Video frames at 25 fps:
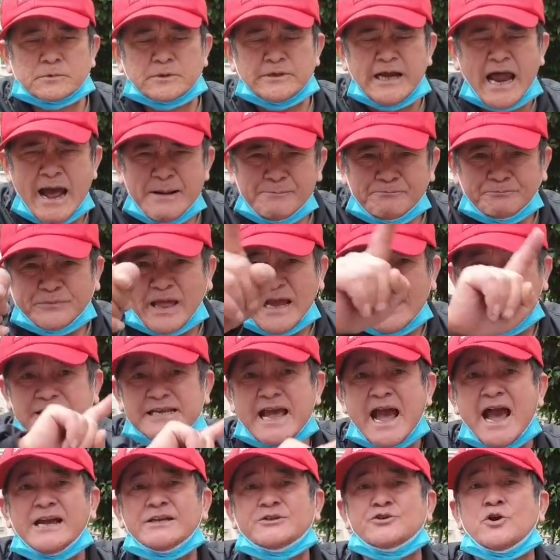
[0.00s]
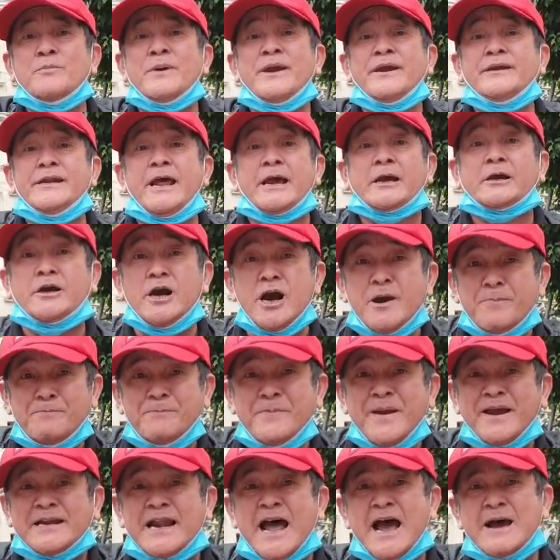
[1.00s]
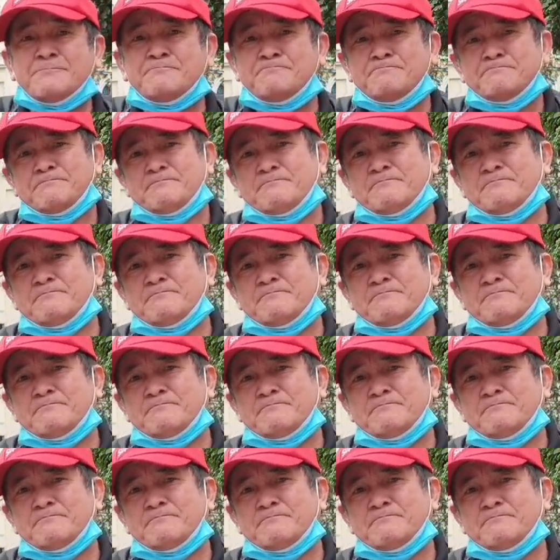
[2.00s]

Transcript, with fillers: làm tay sai cho Mỹ để cướp miền Nam